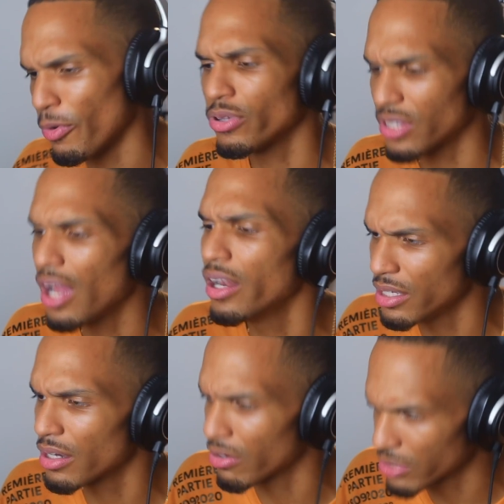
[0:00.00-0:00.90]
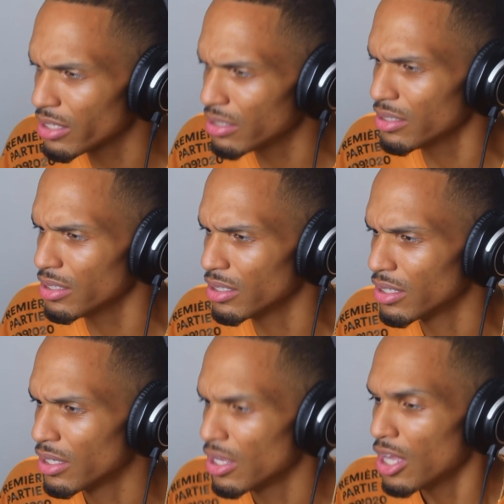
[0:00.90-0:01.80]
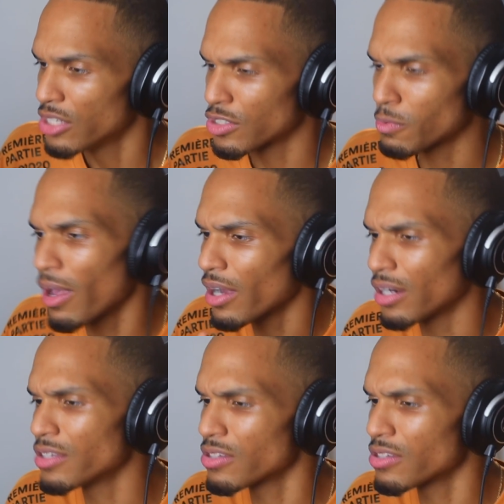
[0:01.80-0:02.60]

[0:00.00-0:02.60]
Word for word: pour t'aller condé J'espère que